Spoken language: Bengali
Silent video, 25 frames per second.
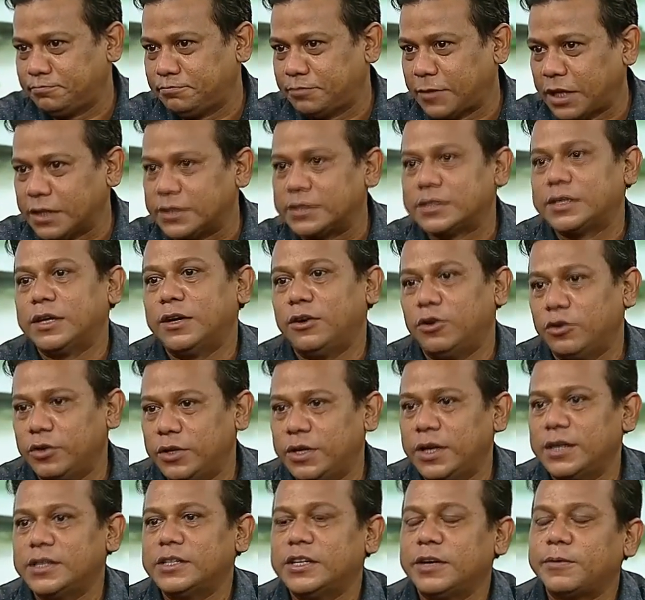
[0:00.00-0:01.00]
কাজটা অন
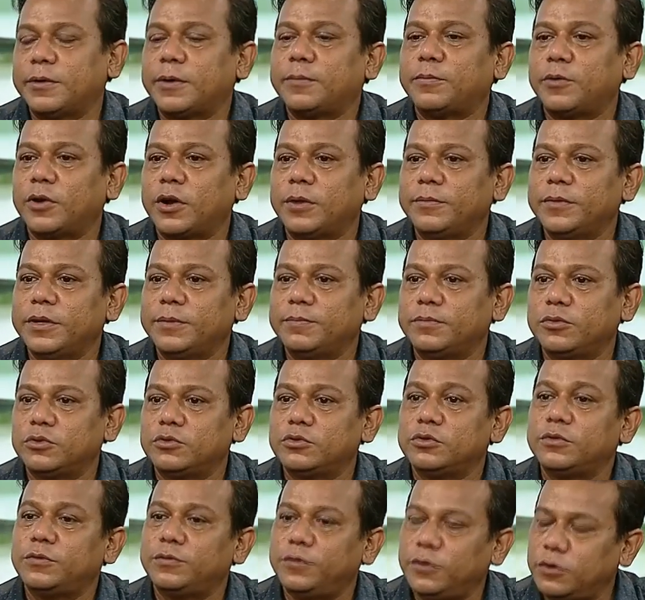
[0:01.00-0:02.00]
যাওয়ার পর আমি
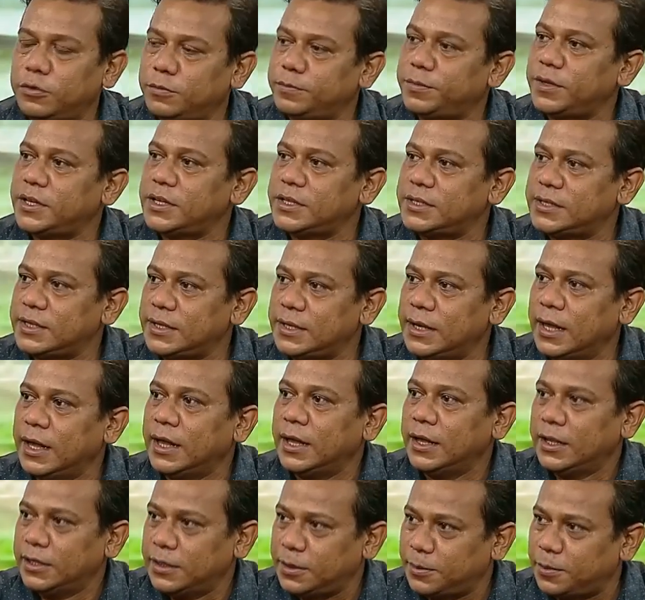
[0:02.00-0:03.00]
প্রচুর ফোন পেয়েছি
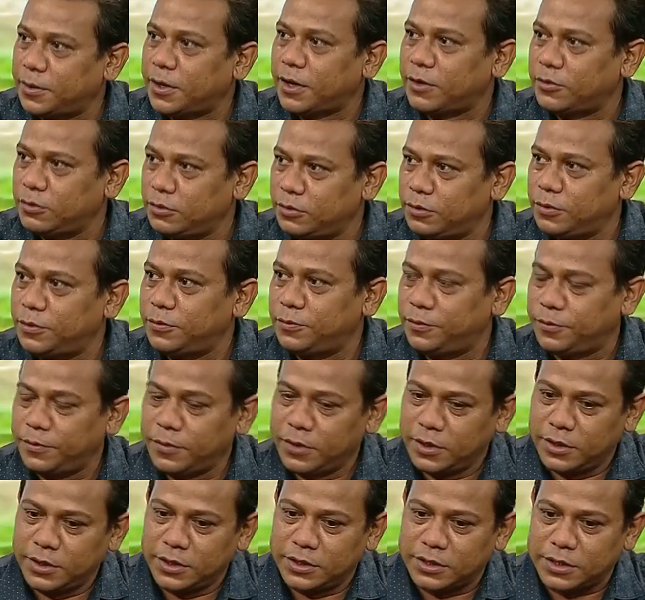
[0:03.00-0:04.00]
তারপর এখন তো
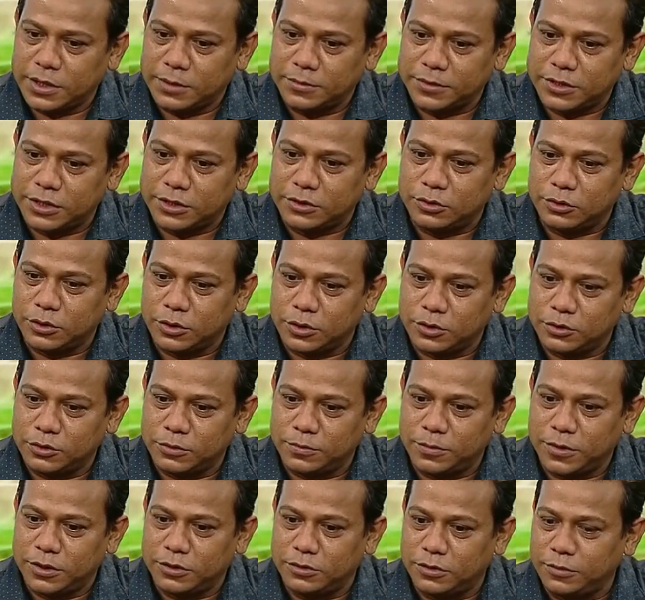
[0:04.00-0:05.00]
সামাজিক যোগাযোগ
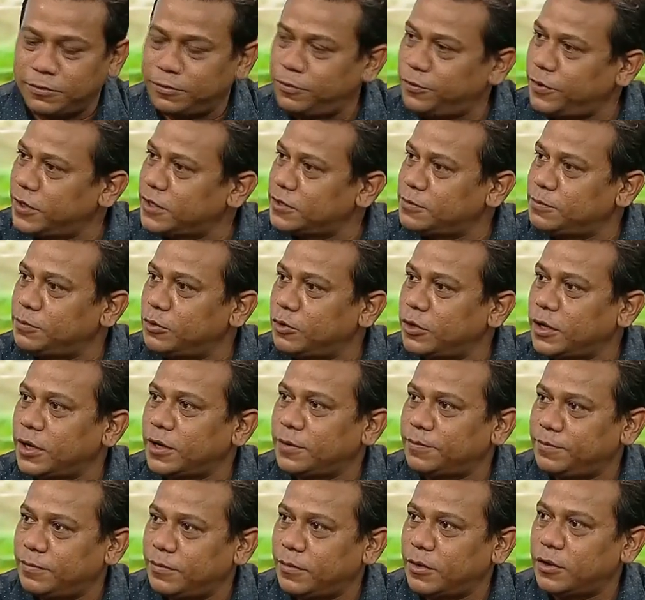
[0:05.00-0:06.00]
মাধ্যম ফেসবুকে
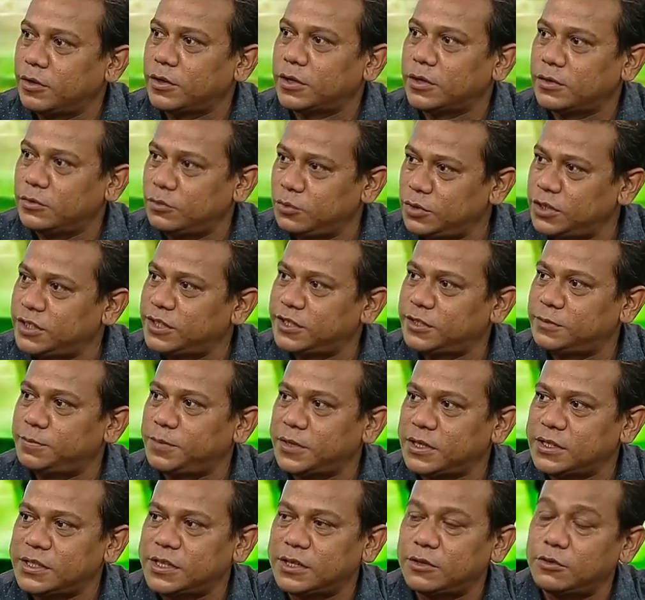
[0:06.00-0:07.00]
অনেক উইশেস
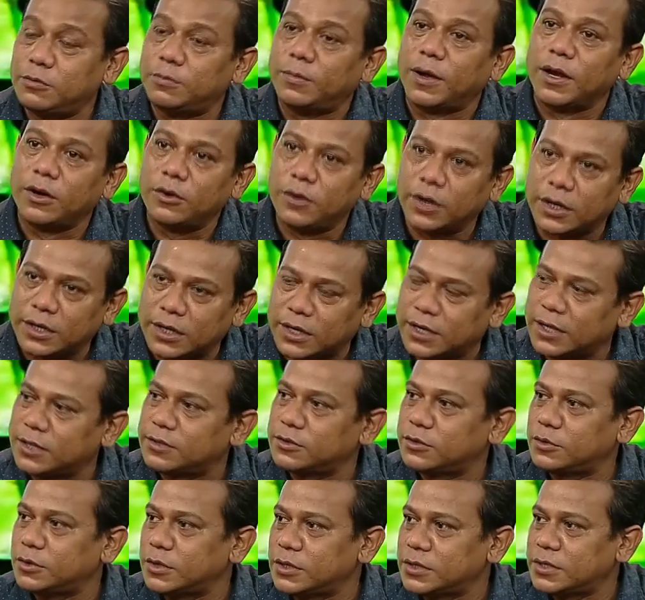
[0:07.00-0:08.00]
পেয়েছি খুব ভালো একটা কাজ
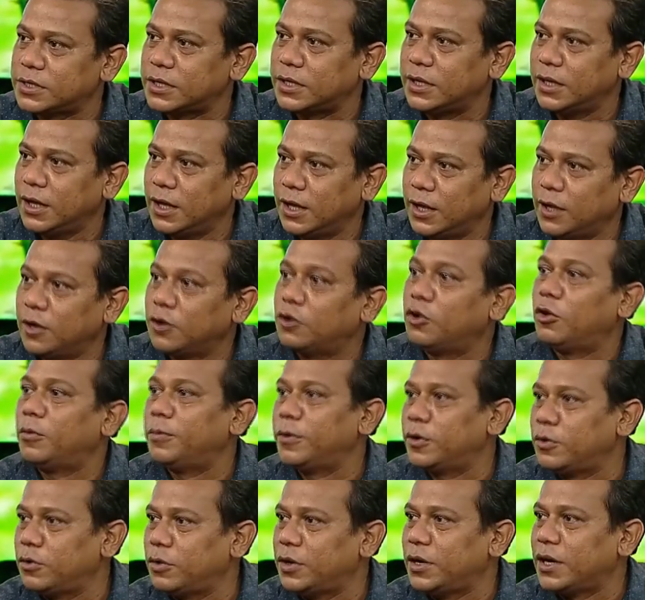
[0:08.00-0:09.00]
করেছেন
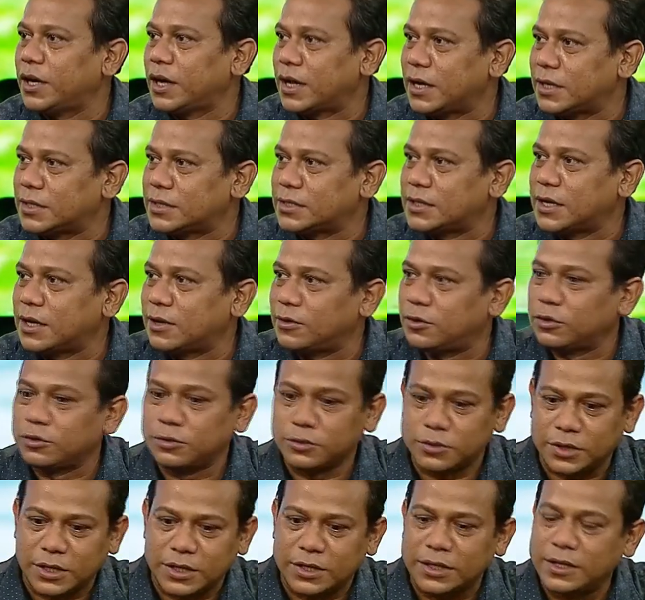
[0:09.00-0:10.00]
কবে করলেন কাজটা কত
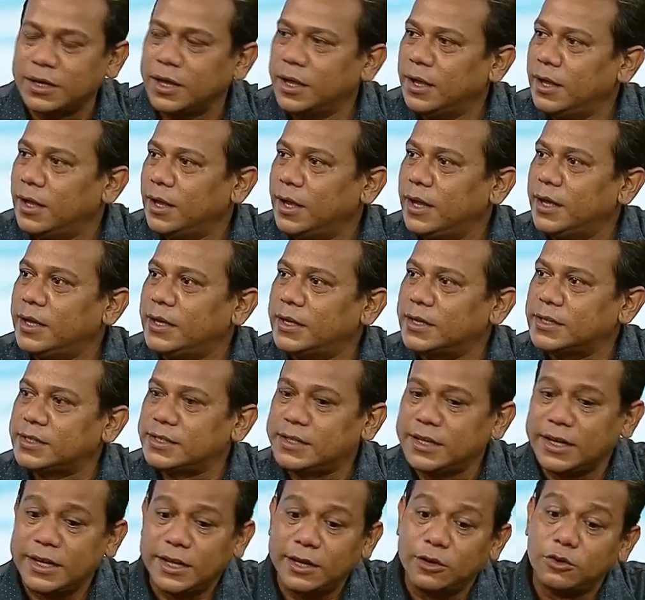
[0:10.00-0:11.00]
তারিখ এই
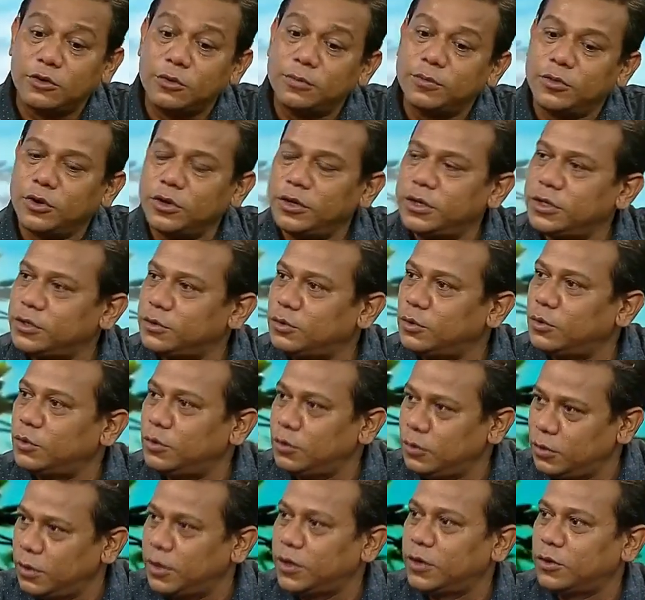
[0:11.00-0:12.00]
কাজটা এরকম করলে একটু
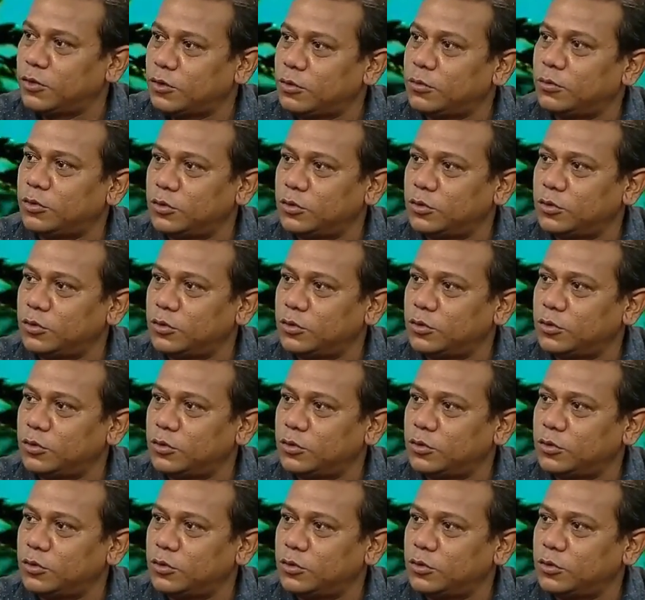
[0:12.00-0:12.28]
এরকম